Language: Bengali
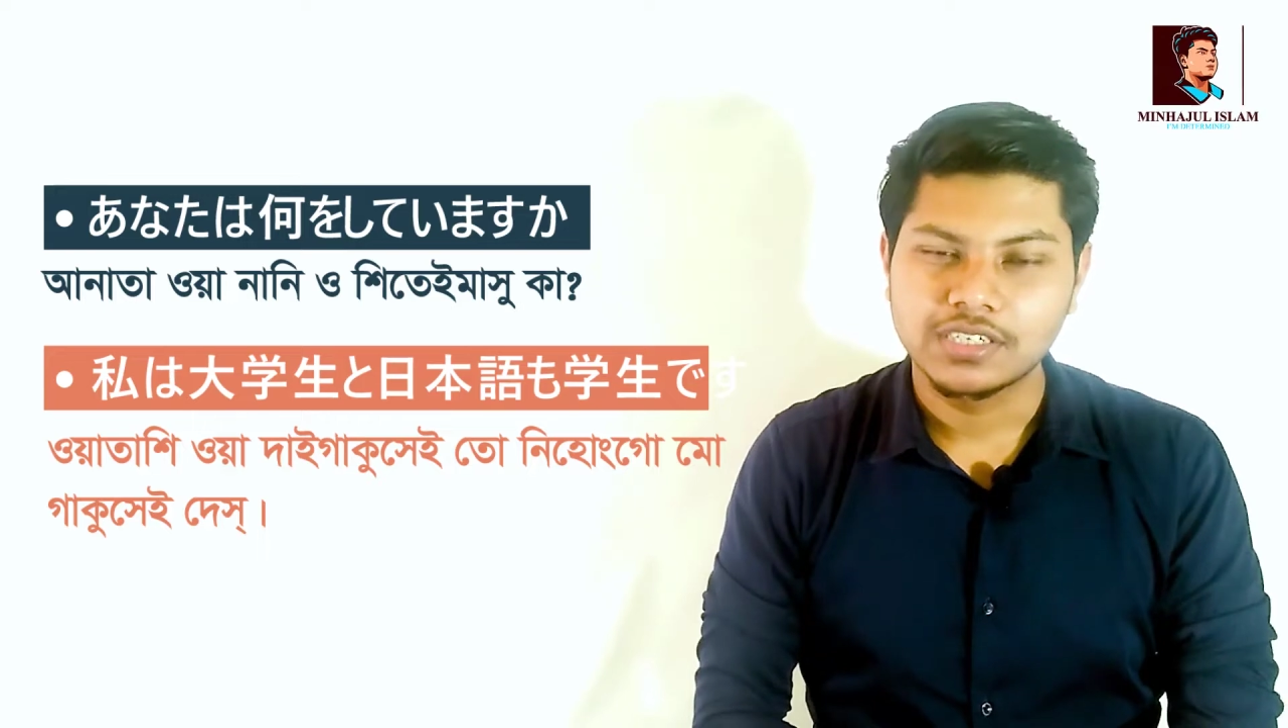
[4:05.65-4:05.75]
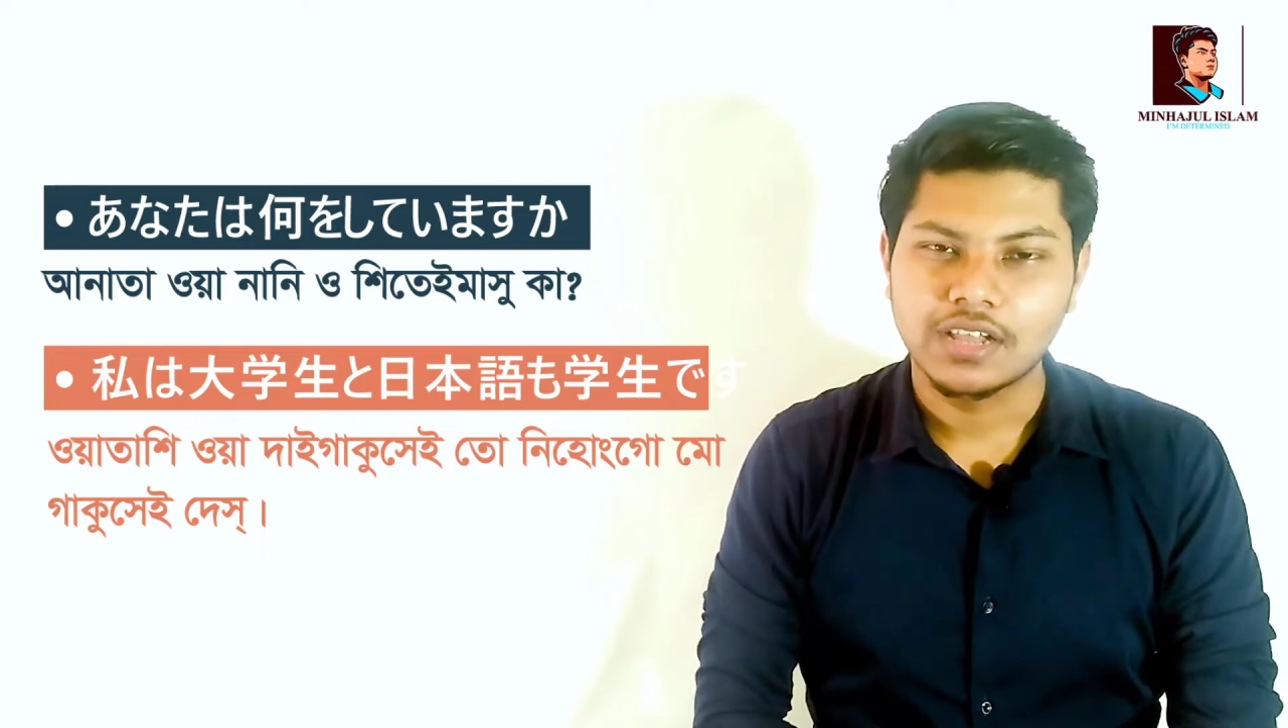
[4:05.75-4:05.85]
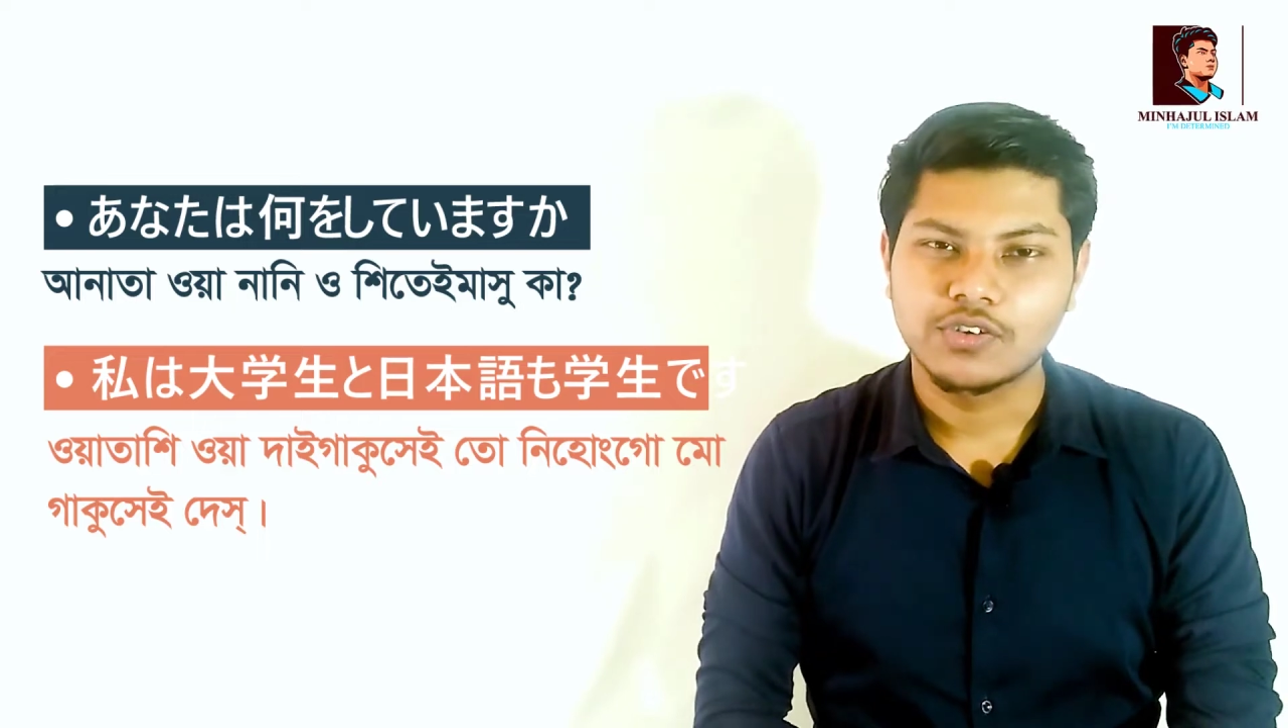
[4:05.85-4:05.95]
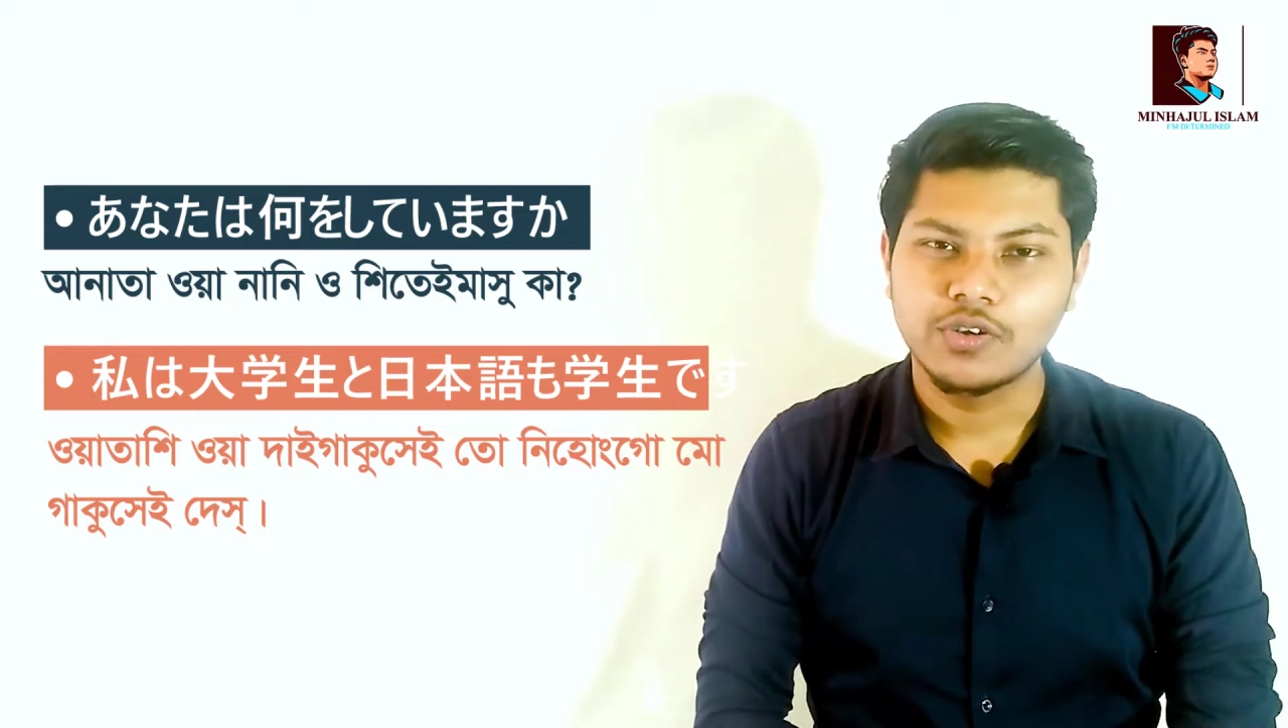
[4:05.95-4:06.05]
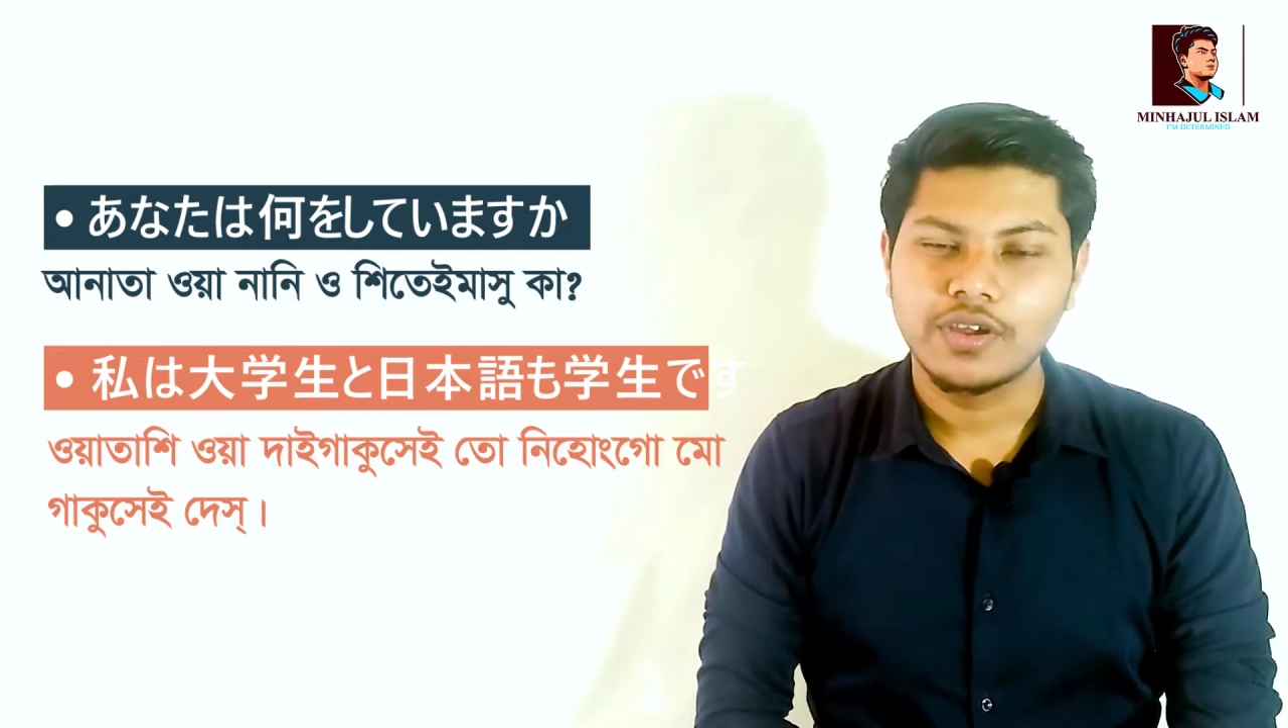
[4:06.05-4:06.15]

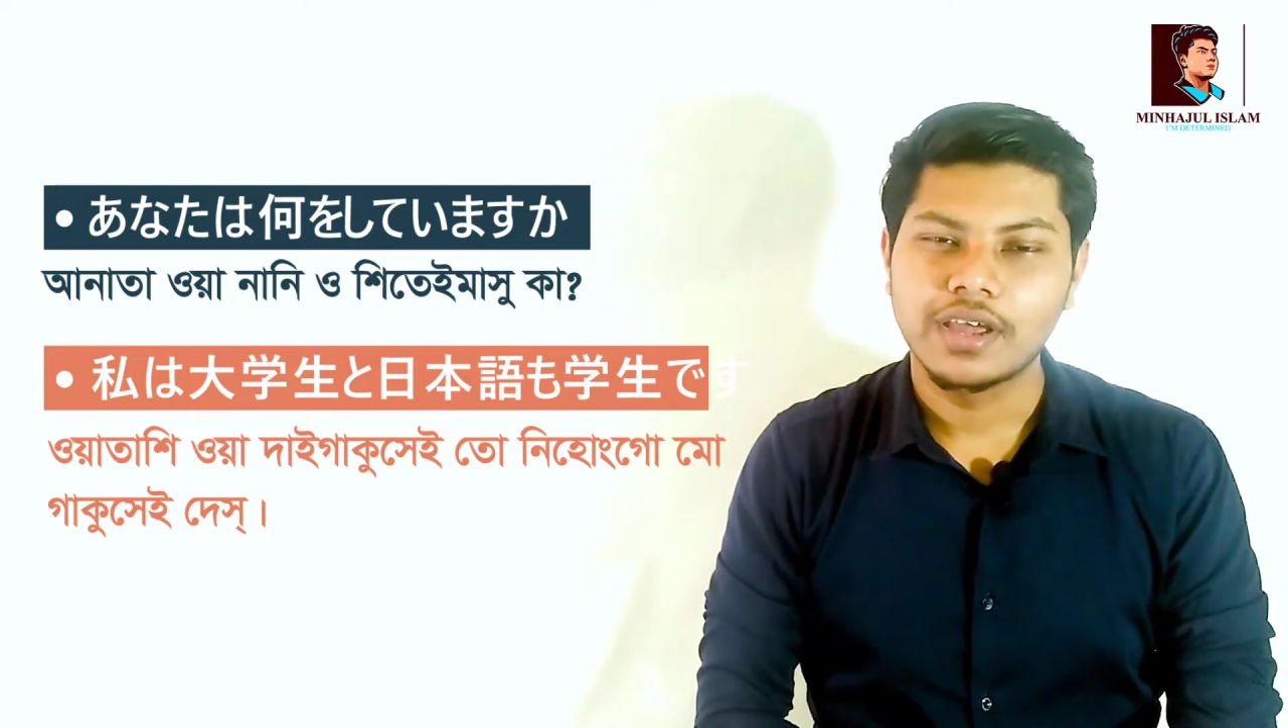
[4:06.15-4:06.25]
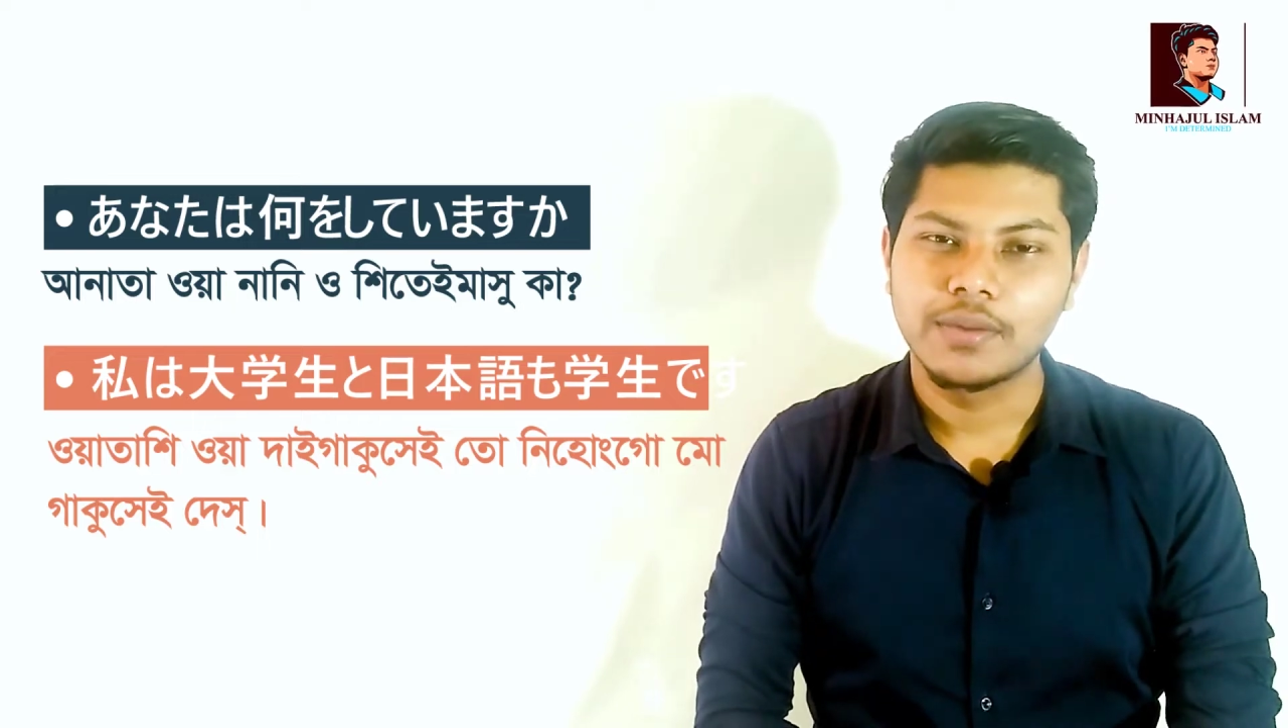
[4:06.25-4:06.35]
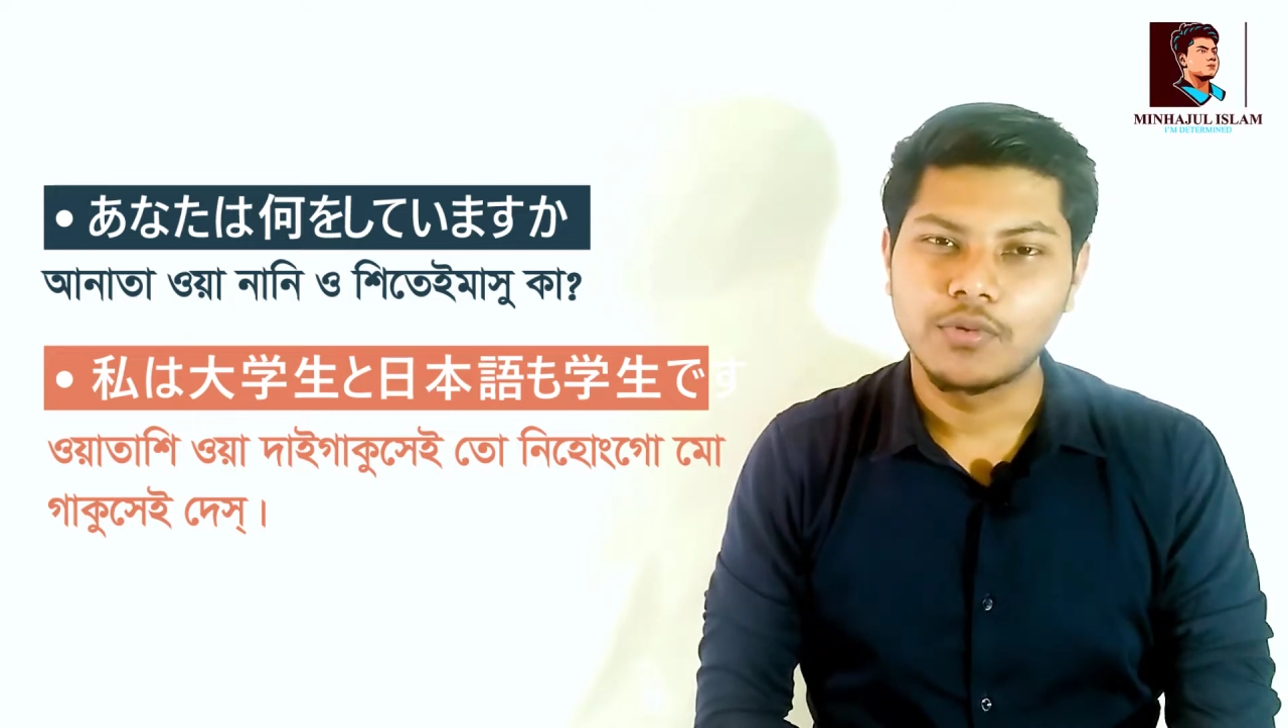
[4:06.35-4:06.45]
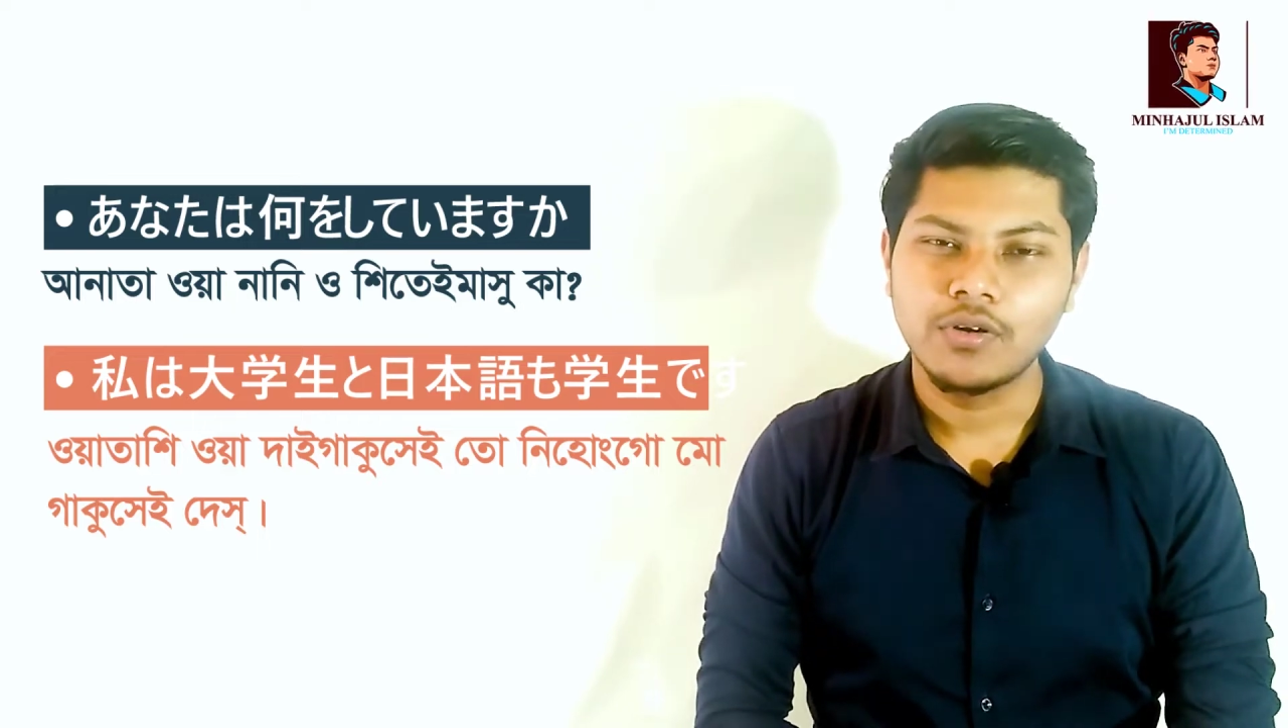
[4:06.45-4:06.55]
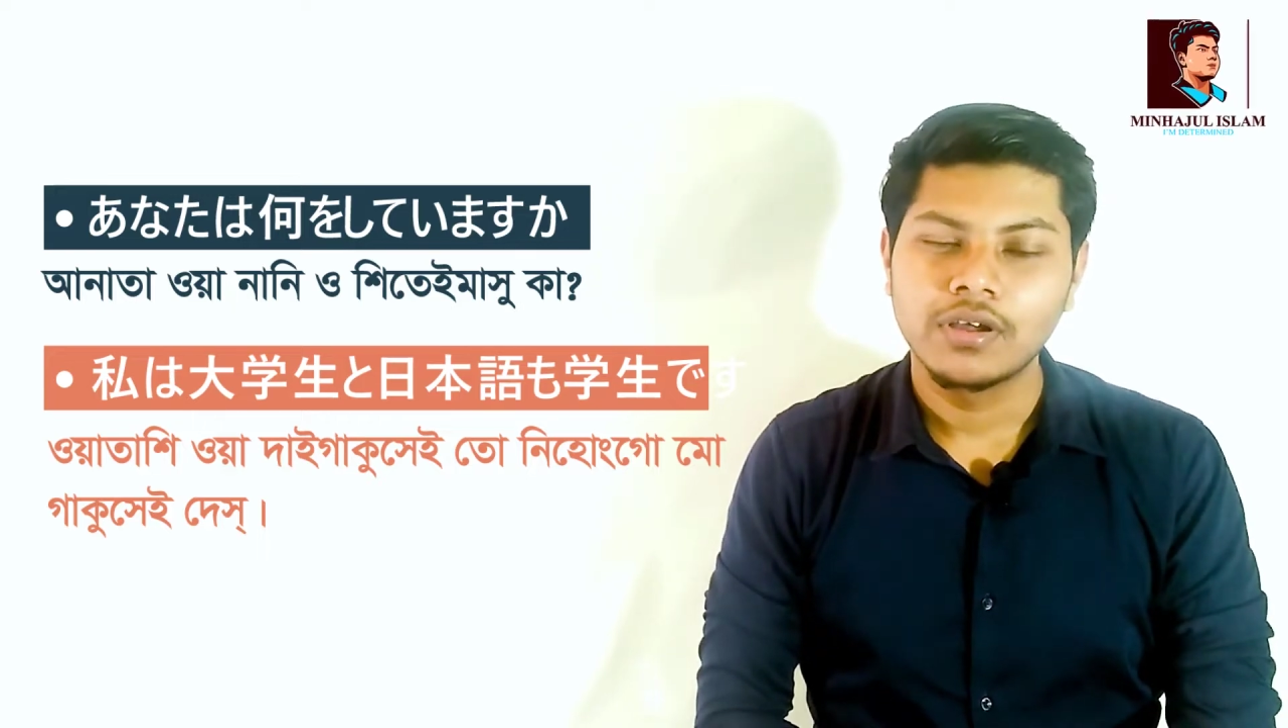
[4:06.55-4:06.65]
ছাত্র এবং